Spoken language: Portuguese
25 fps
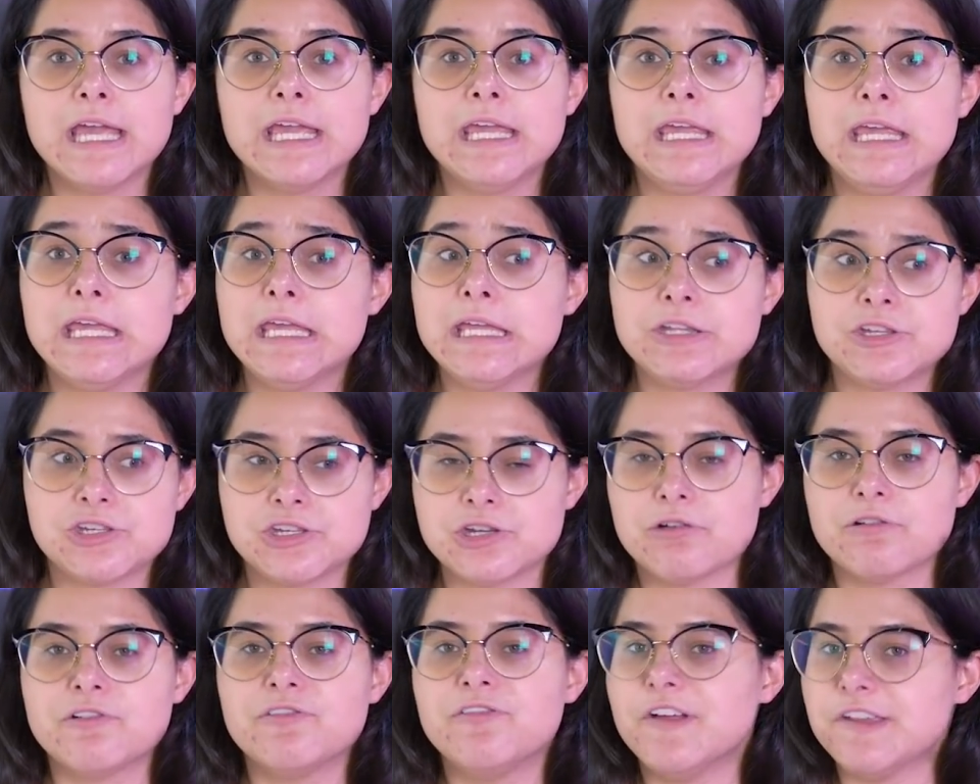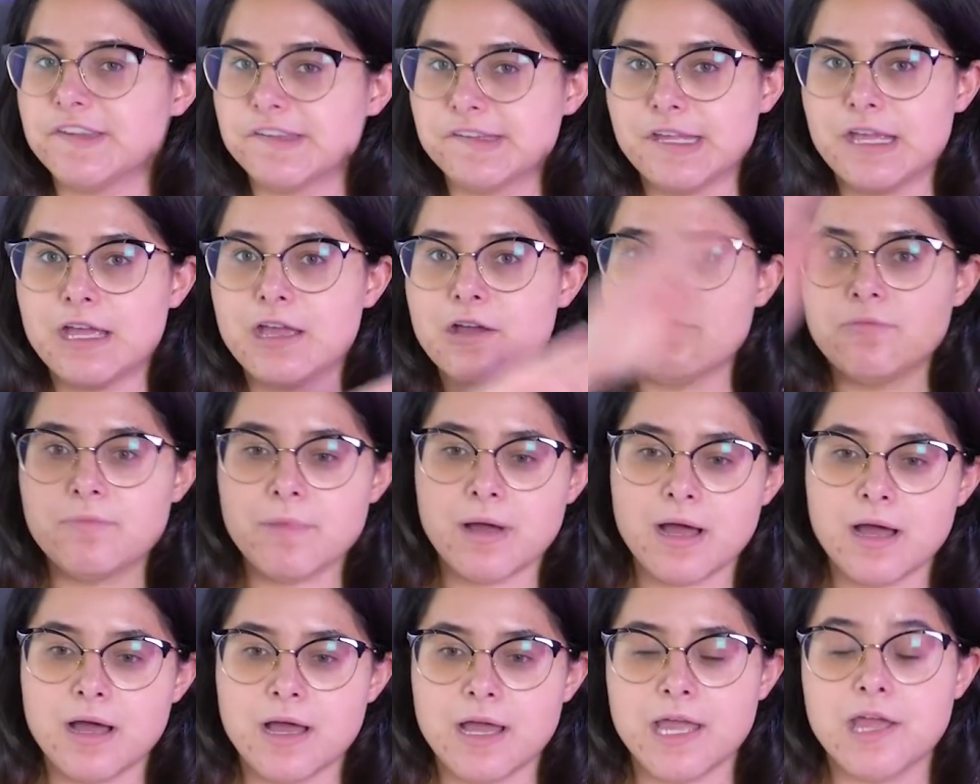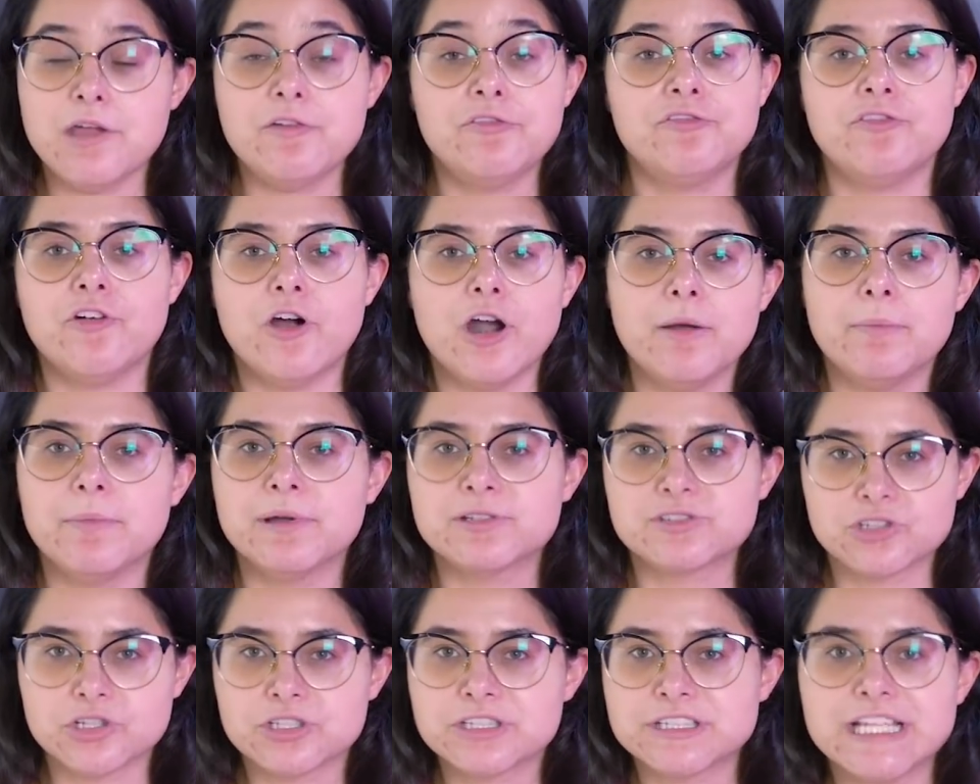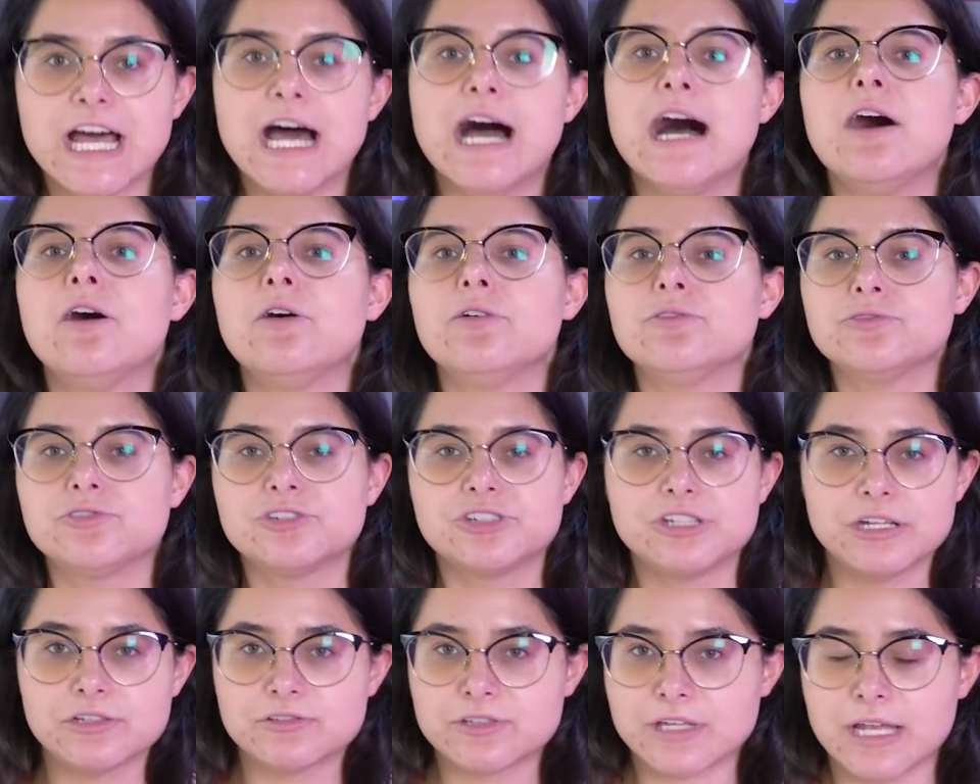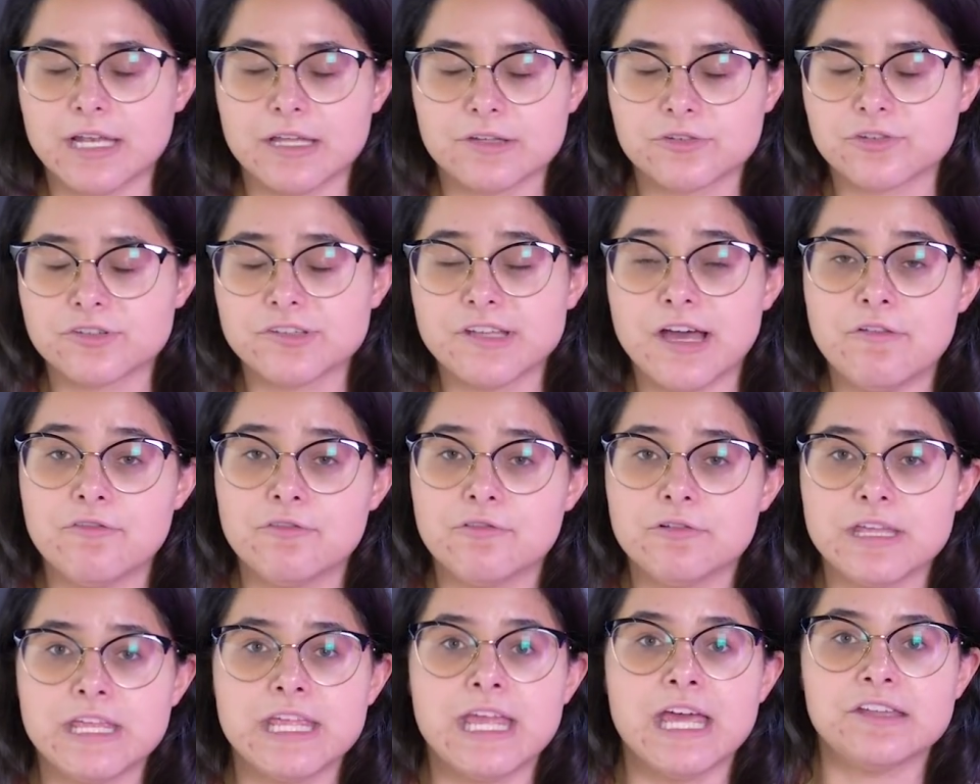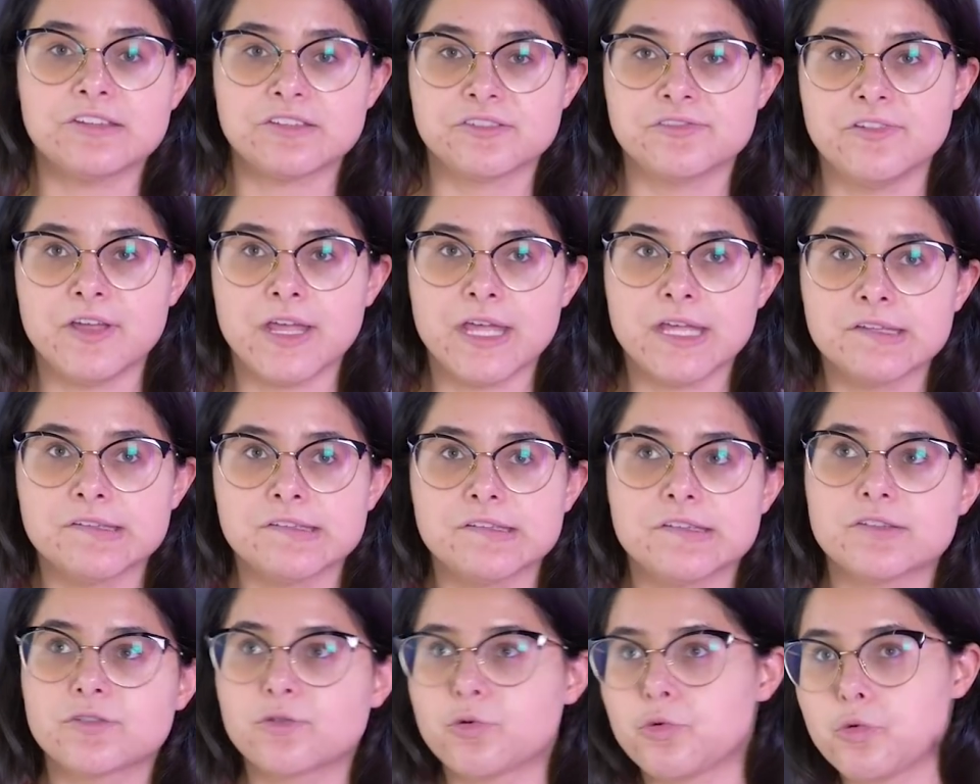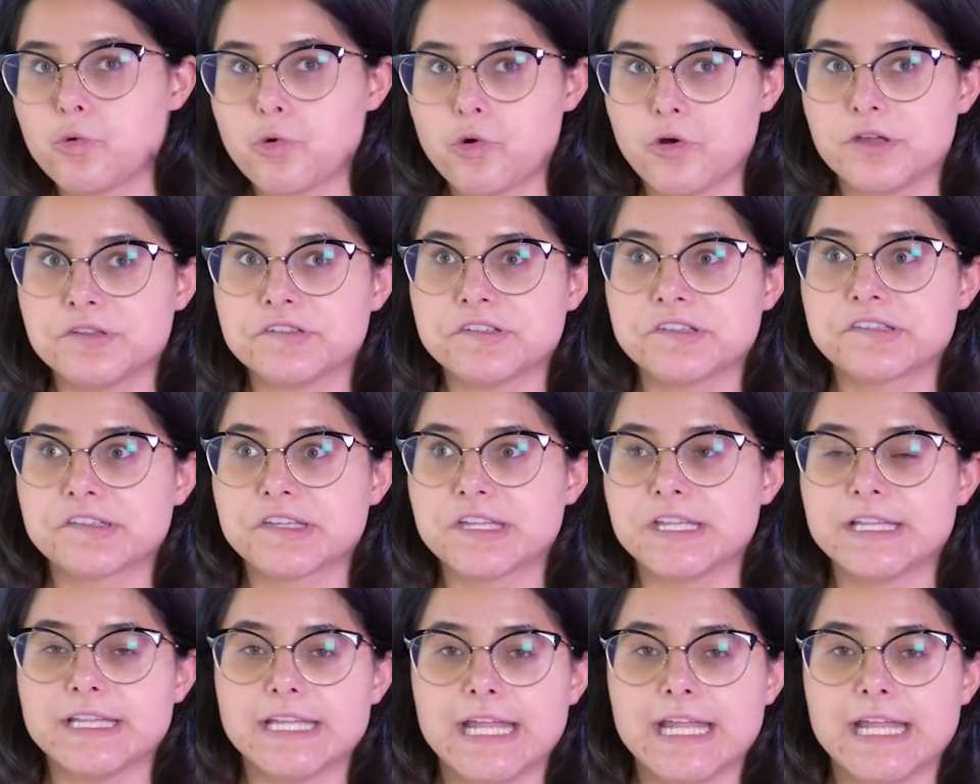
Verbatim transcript: e tinham que fazer uma reforma total no jeito que elas usavam e às vezes com coisas que